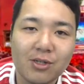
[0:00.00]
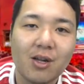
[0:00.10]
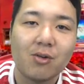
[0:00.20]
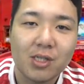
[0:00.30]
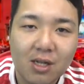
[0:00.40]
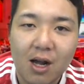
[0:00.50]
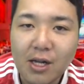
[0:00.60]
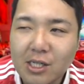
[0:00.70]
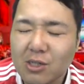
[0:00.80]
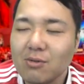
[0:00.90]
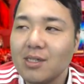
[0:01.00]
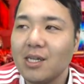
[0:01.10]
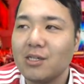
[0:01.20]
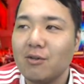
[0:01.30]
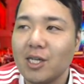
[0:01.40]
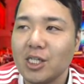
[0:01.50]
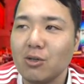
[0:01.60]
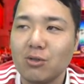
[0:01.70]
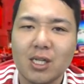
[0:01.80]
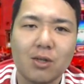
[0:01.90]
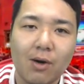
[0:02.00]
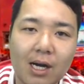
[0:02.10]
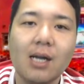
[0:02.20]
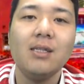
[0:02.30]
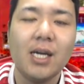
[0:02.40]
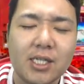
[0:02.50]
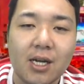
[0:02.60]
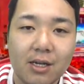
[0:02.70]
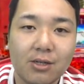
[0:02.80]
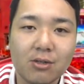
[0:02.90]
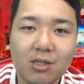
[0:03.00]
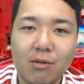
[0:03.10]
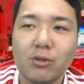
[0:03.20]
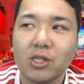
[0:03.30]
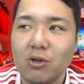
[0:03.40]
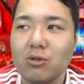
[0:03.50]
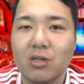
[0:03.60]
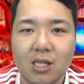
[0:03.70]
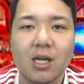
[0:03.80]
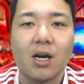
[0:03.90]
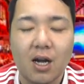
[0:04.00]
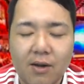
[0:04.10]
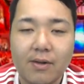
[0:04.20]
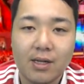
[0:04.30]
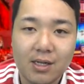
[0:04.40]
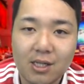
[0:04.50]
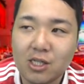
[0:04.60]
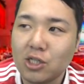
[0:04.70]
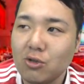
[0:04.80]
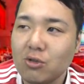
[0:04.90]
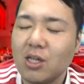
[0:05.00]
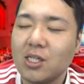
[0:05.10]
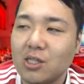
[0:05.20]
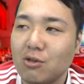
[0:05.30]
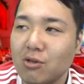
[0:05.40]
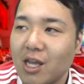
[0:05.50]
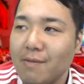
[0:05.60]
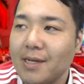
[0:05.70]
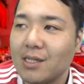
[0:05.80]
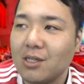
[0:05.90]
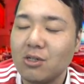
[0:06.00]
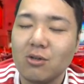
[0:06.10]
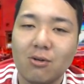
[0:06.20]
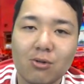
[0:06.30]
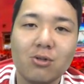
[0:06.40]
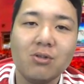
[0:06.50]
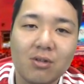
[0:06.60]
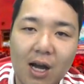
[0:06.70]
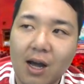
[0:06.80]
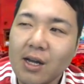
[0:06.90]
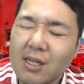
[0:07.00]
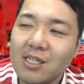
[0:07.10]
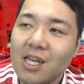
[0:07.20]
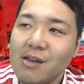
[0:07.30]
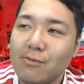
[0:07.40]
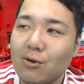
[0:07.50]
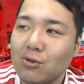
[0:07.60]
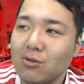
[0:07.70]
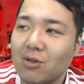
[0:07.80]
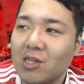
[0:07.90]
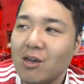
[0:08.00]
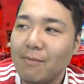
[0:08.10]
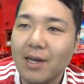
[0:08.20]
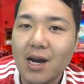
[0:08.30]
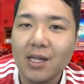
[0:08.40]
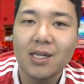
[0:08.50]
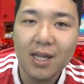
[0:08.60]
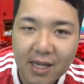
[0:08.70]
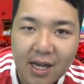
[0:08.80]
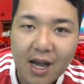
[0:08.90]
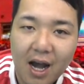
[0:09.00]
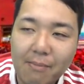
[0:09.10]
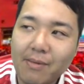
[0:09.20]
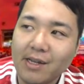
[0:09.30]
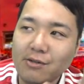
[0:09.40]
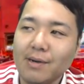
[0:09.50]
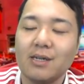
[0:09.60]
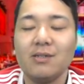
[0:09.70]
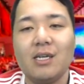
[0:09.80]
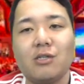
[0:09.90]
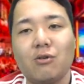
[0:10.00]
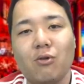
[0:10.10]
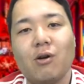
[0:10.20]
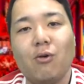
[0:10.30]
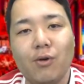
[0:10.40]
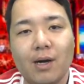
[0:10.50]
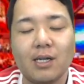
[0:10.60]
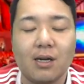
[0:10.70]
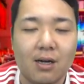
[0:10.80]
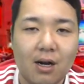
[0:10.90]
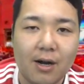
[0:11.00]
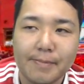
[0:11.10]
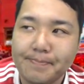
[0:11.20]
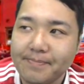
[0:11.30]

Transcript: いるだろうしさ、そんなに詳しいことなんてわかんないじゃん。言っても素人なんだから。で、素人だし、そのゲームやってる人のほとんどが、ゲームをほとんど極められてない、あんまり上手くない人の方が多いわけだから、